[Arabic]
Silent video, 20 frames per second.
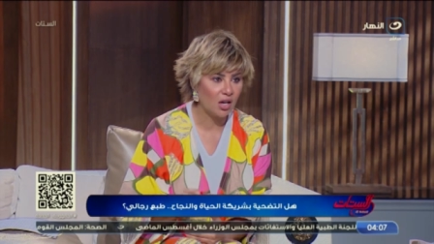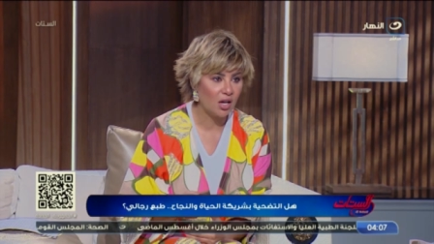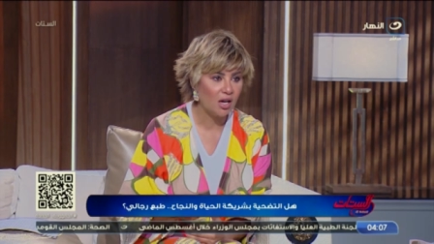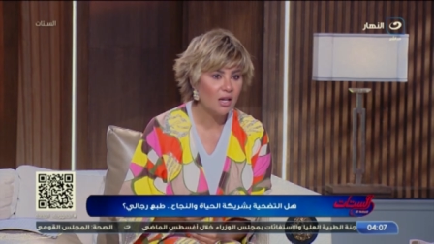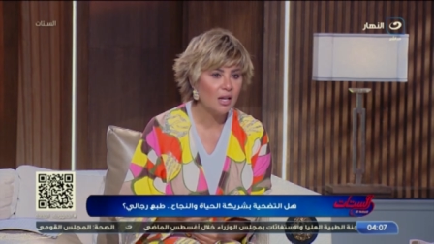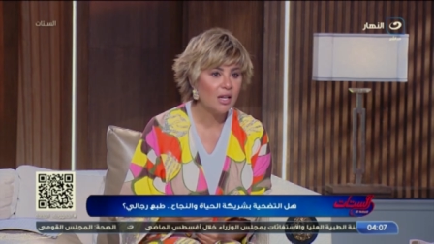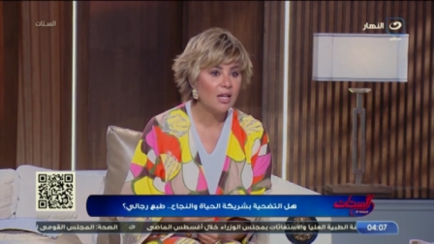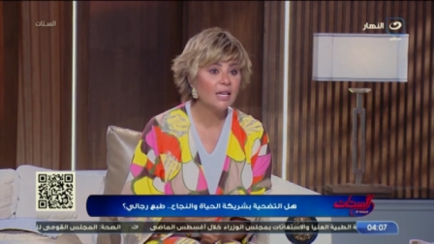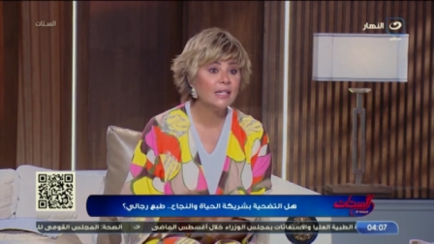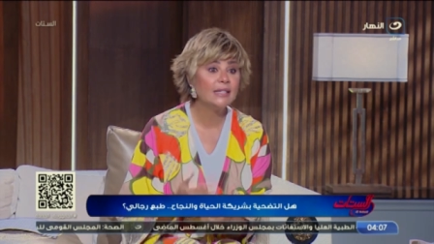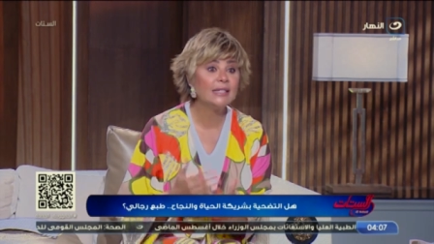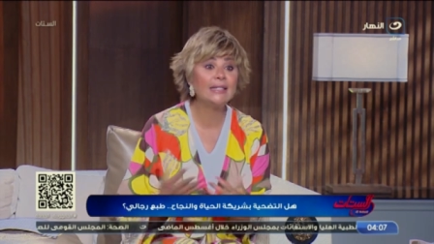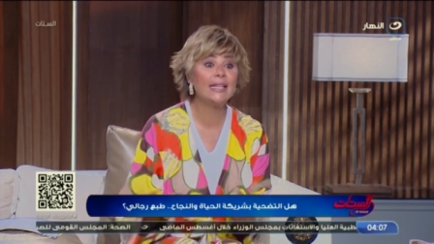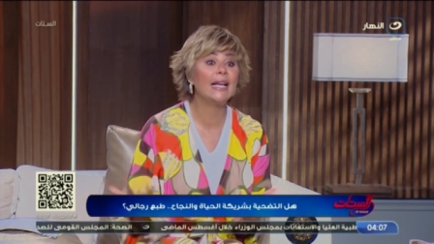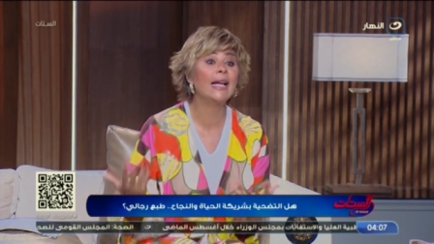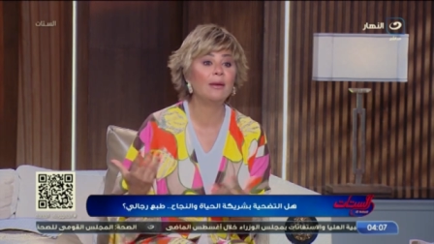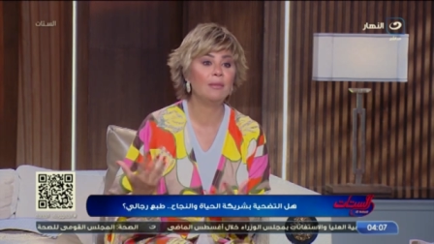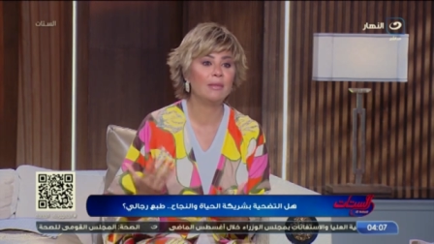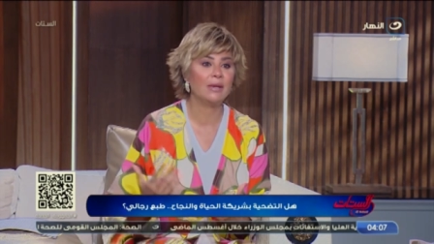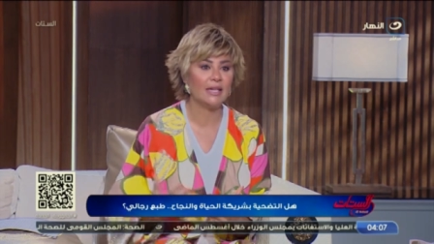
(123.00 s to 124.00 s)
تعمل ايه؟
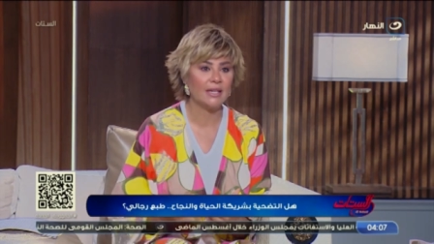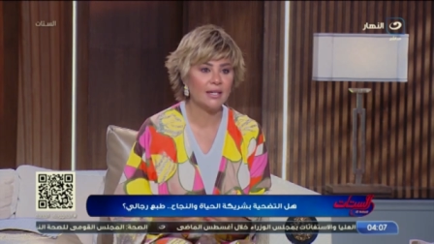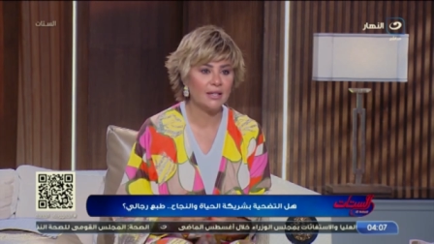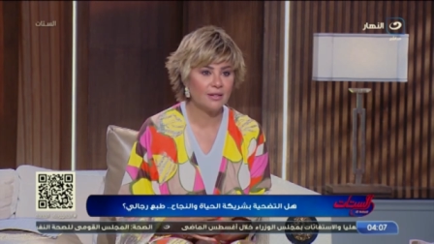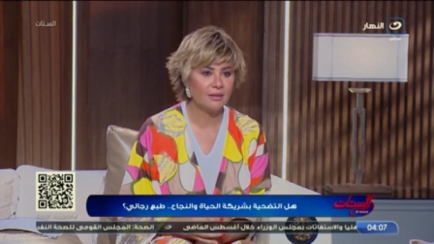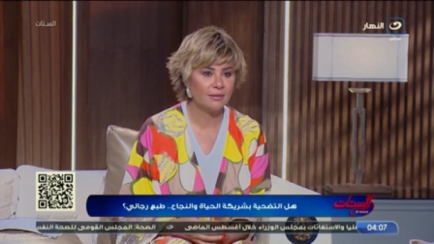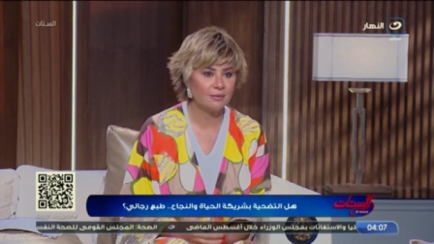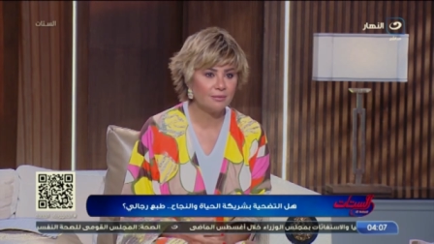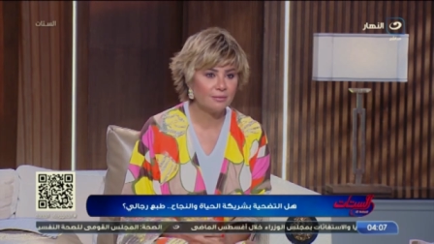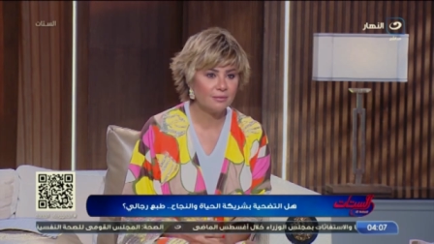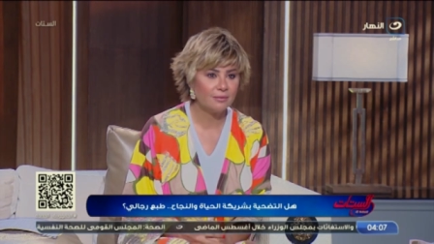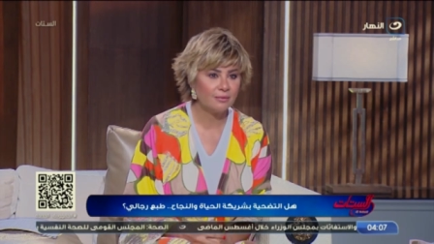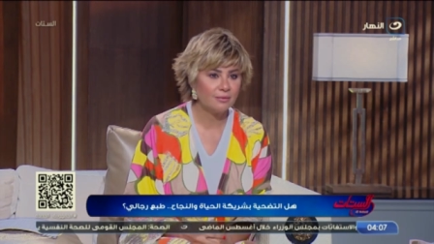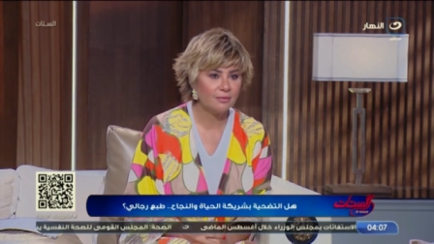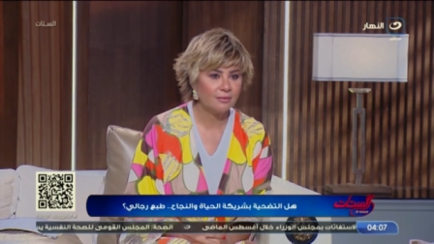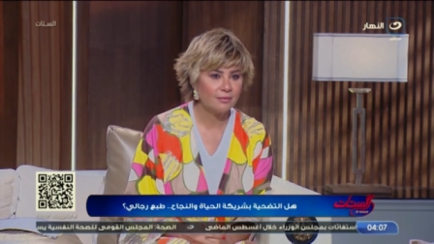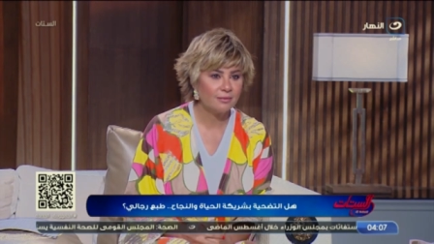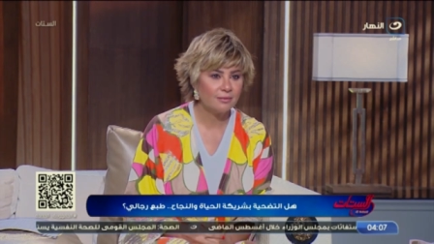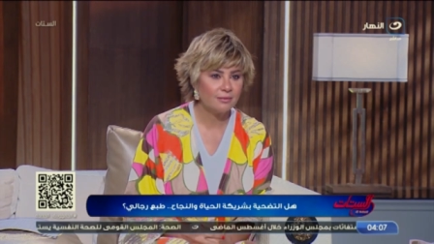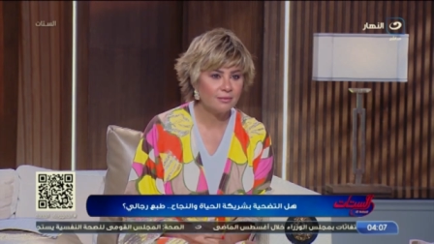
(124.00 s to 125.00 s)
تعمل او
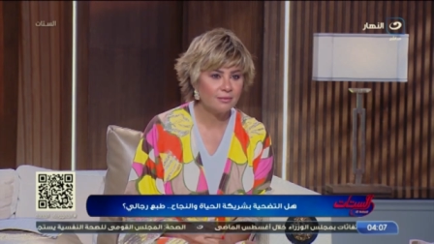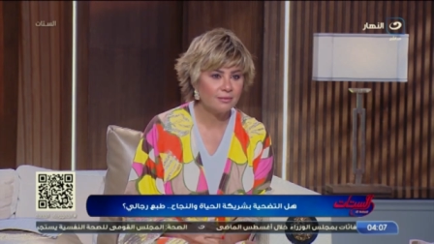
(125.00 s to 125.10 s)
هتجوز عليك